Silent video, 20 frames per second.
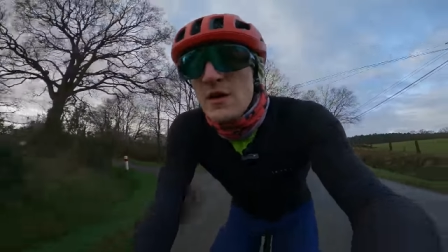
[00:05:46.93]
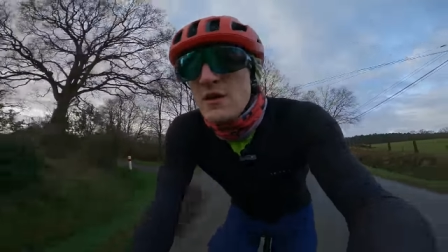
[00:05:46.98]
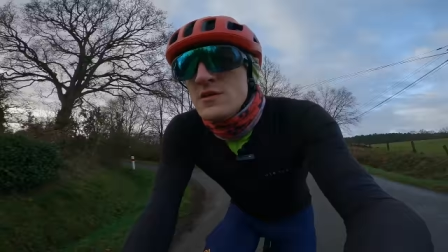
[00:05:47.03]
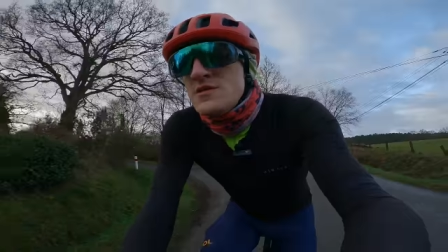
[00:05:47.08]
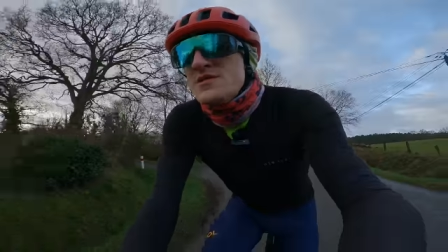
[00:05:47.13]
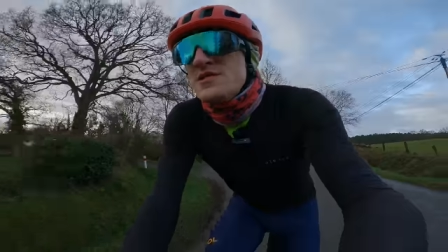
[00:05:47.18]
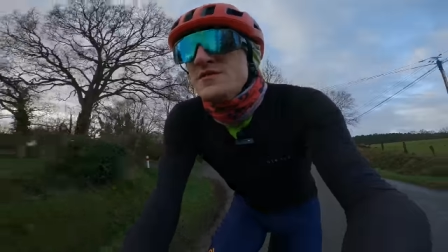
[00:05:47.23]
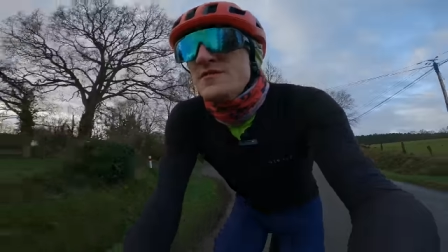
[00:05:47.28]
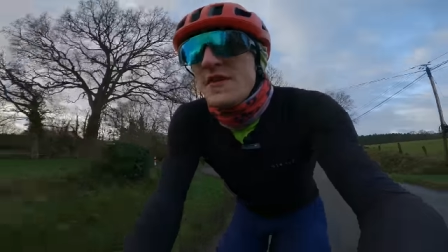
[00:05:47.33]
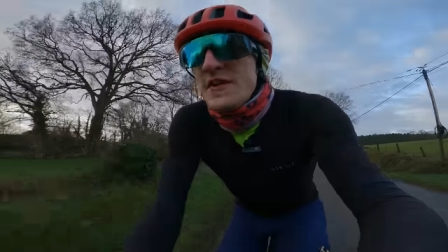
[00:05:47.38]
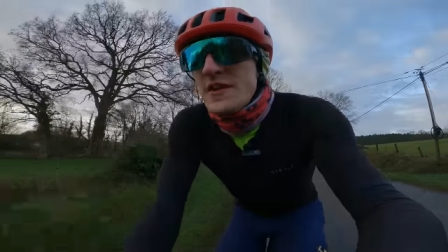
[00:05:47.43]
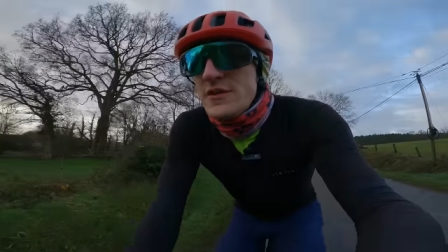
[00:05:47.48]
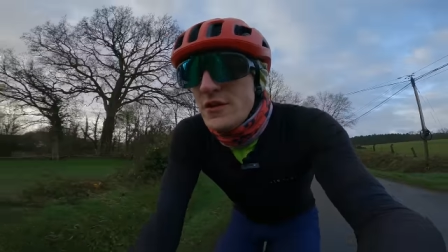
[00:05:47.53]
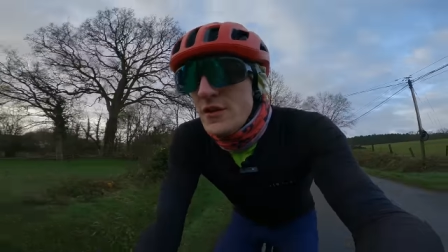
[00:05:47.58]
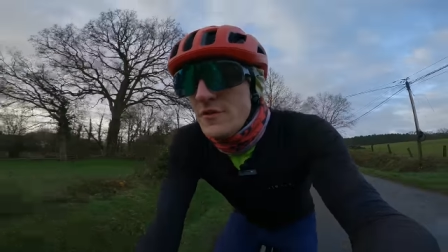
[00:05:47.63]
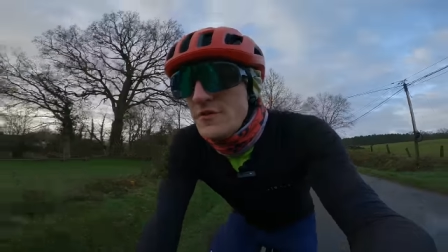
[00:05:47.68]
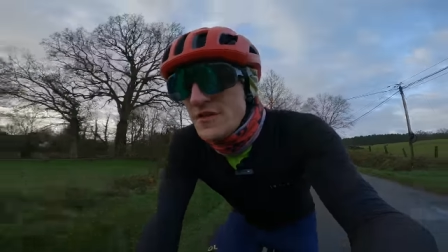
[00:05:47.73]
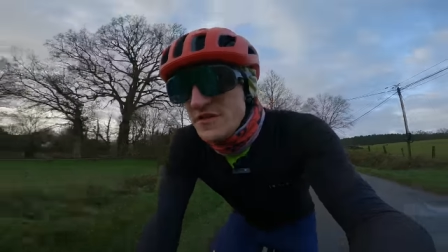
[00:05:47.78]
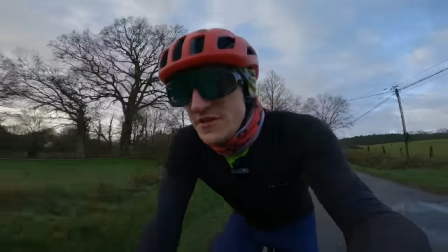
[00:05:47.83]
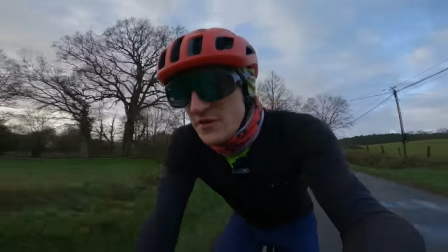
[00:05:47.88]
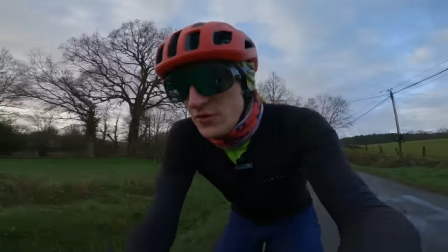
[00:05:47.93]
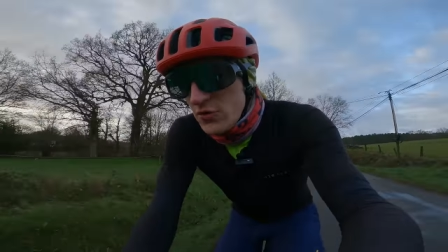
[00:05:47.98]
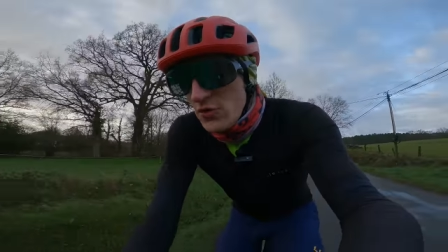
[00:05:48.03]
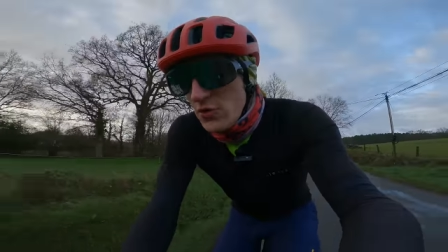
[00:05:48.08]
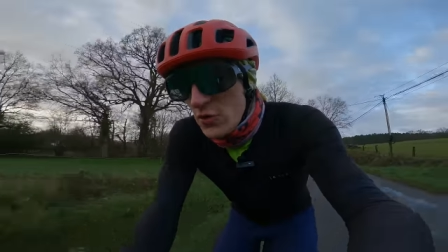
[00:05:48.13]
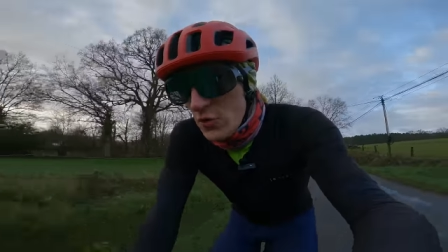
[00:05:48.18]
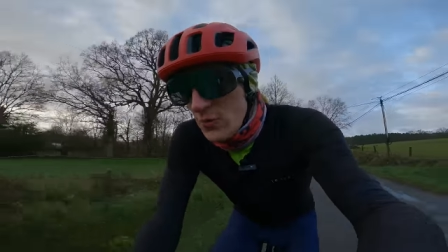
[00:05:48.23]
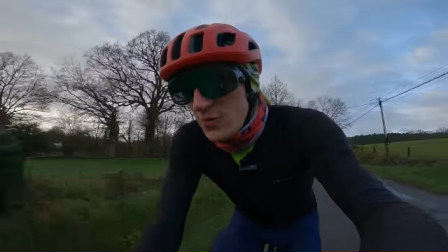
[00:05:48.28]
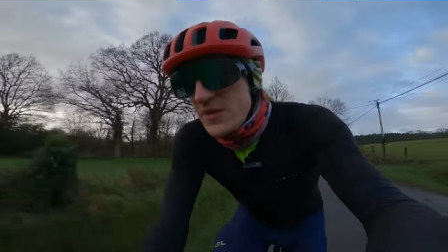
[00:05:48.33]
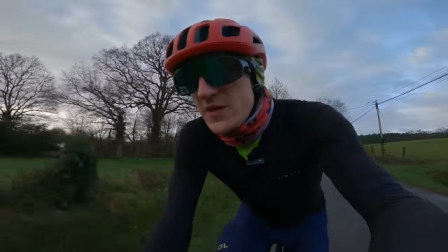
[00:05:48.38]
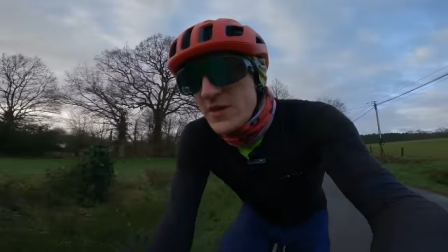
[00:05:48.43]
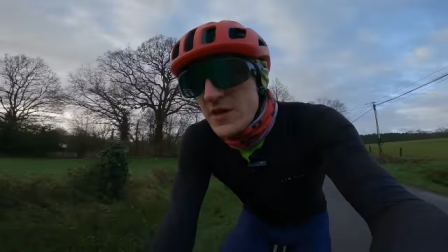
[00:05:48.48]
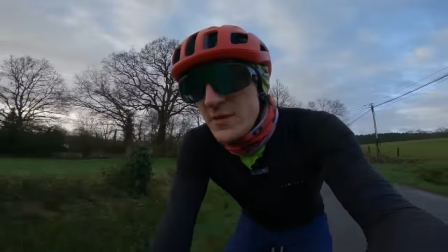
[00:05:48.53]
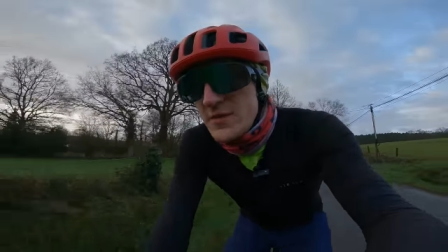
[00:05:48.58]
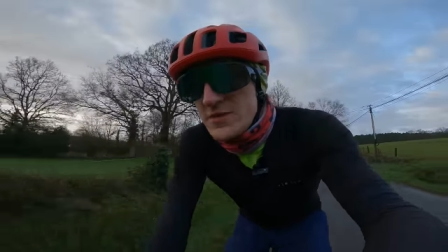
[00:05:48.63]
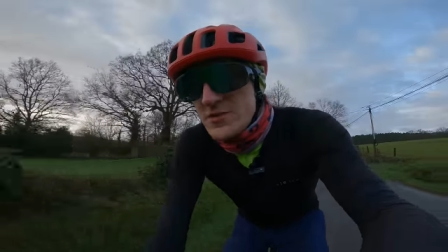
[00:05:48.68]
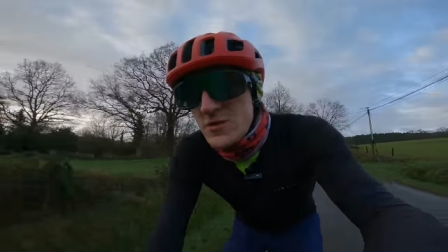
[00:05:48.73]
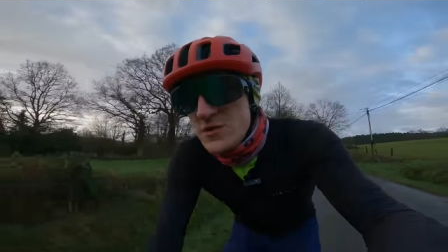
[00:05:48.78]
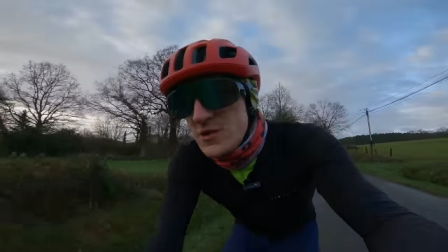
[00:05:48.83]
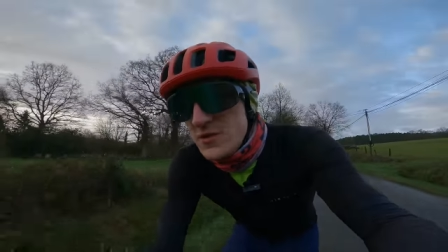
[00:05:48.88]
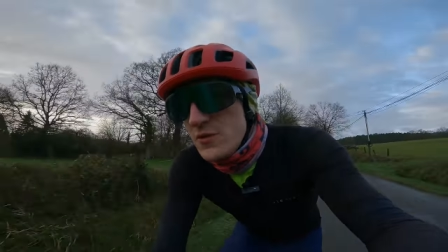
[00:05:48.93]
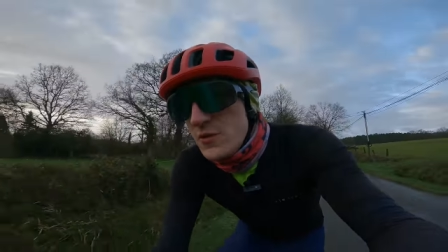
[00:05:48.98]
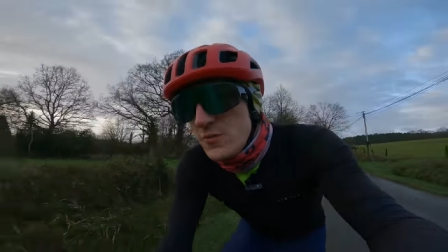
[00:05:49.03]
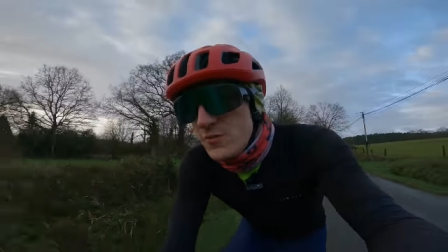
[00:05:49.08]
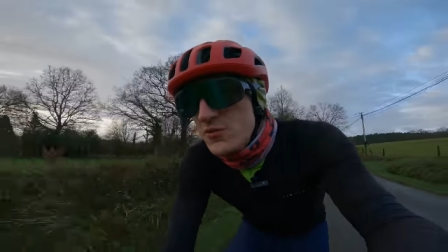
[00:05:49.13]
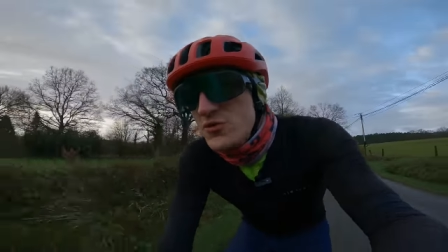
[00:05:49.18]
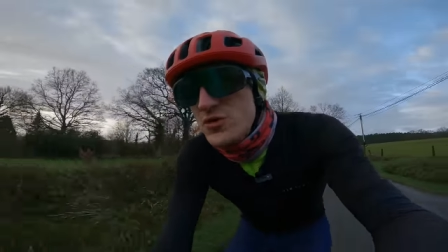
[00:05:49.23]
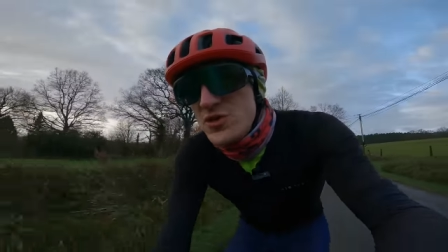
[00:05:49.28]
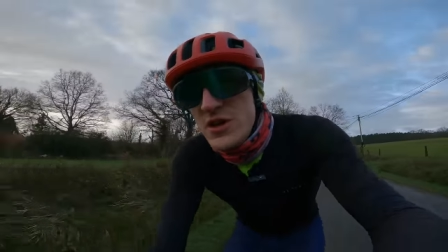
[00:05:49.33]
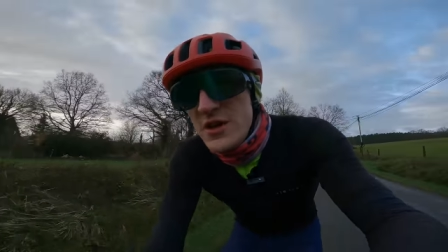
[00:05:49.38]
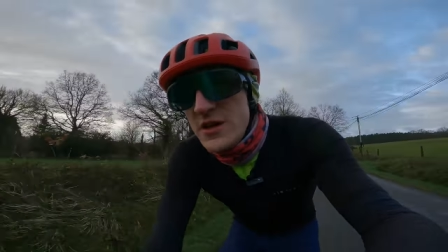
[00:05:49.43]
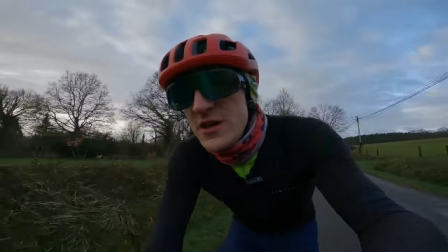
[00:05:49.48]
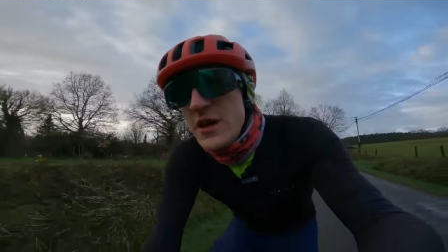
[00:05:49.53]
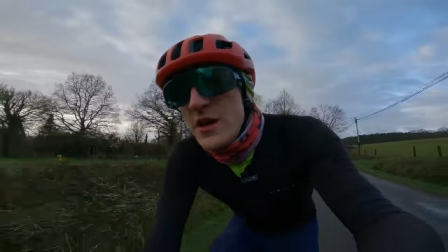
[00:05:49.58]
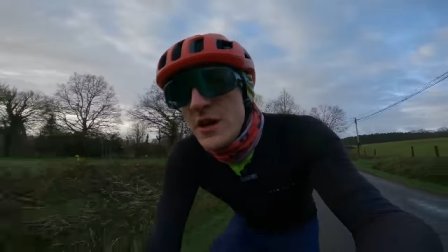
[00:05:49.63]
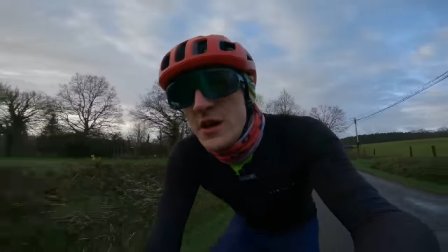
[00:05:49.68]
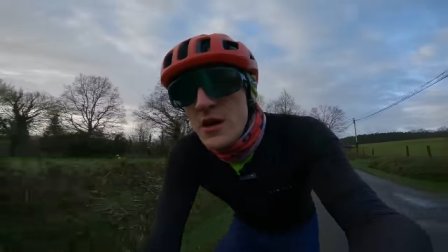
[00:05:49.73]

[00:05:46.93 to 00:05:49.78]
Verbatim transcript: Sifac 9, c'était trop compliqué parce que niveau budget,